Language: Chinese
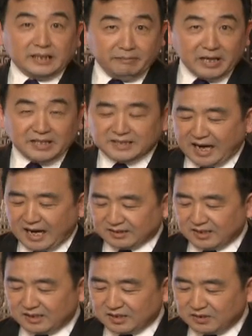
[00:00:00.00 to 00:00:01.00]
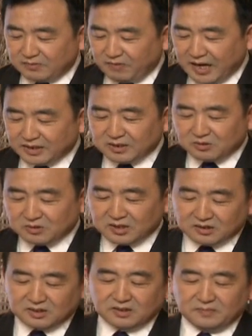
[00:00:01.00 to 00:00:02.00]
里面讲的是外交
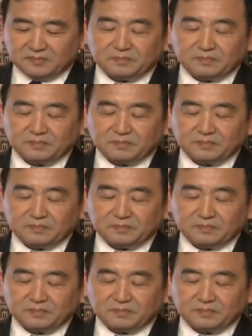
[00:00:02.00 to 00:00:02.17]
政策，